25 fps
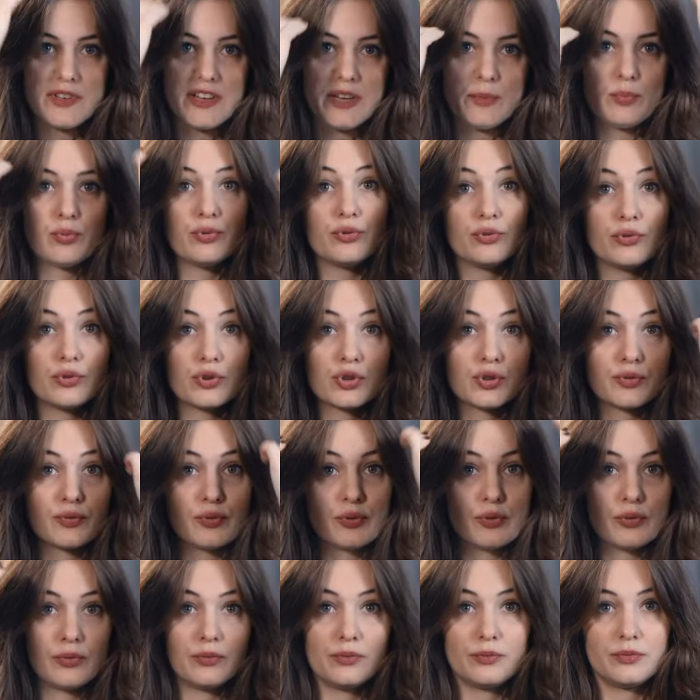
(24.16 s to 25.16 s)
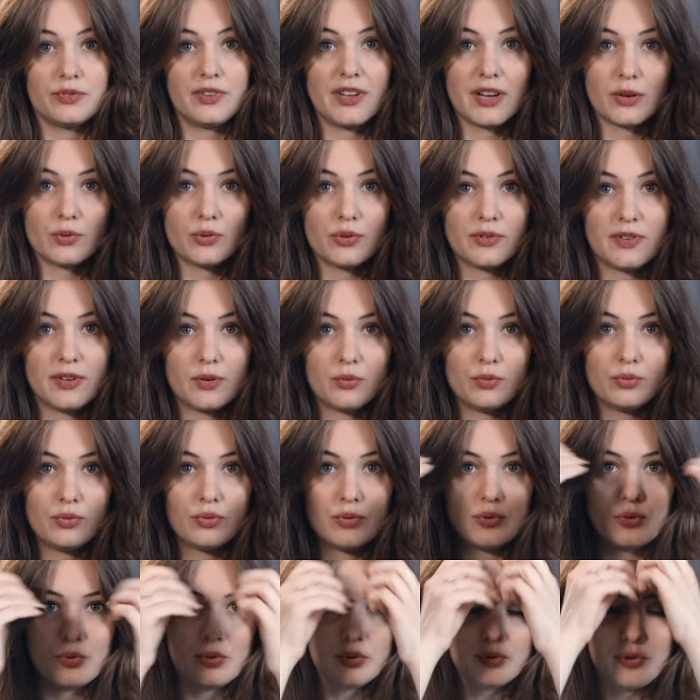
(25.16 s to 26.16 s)
ayez plus de cheveux d'un côté ou de
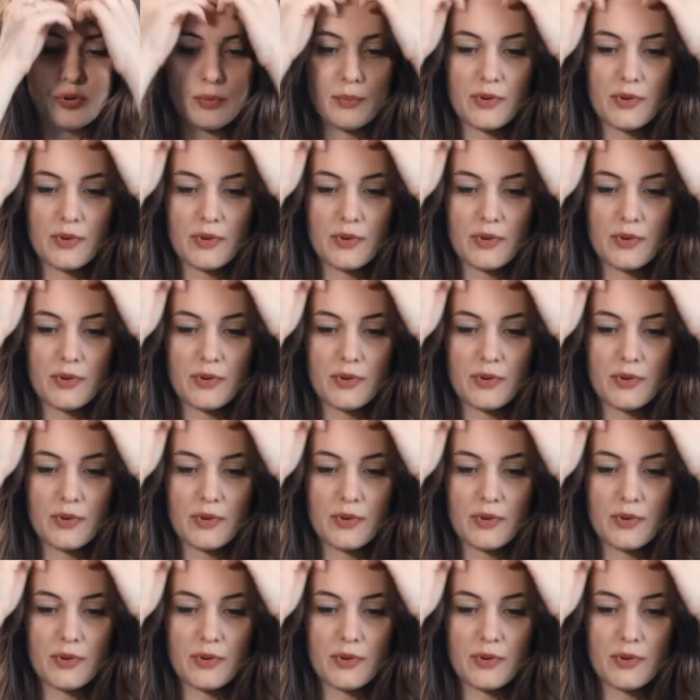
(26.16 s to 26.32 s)
l'autre.